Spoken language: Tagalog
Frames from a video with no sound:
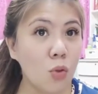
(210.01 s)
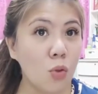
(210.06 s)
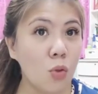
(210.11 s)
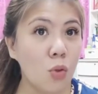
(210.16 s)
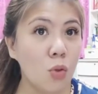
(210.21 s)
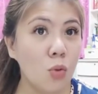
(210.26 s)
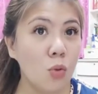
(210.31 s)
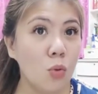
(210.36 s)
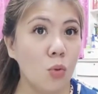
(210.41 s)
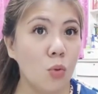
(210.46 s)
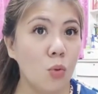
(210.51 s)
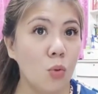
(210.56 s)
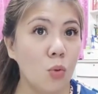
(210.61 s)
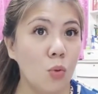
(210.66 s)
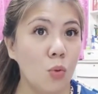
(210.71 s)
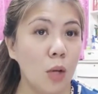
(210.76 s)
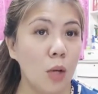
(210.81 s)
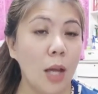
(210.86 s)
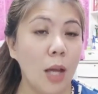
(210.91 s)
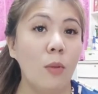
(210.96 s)
to
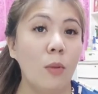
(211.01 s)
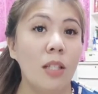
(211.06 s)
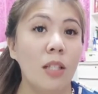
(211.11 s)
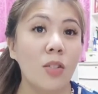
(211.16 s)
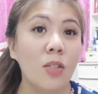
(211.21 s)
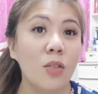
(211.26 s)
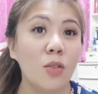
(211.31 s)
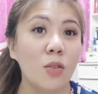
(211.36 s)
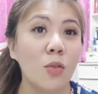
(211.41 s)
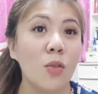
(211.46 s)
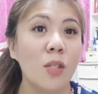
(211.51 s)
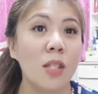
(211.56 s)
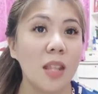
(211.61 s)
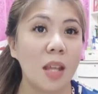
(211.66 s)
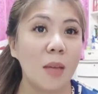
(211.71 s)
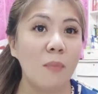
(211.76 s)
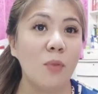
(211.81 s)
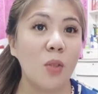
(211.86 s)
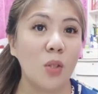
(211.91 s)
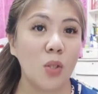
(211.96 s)
you, I will introduce
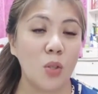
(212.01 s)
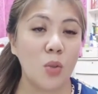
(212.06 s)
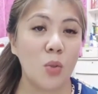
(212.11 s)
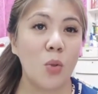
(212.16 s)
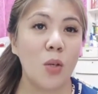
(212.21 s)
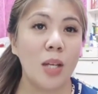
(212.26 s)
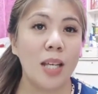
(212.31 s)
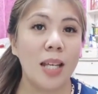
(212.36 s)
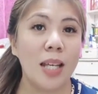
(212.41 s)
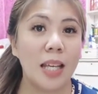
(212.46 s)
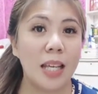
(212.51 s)
them to you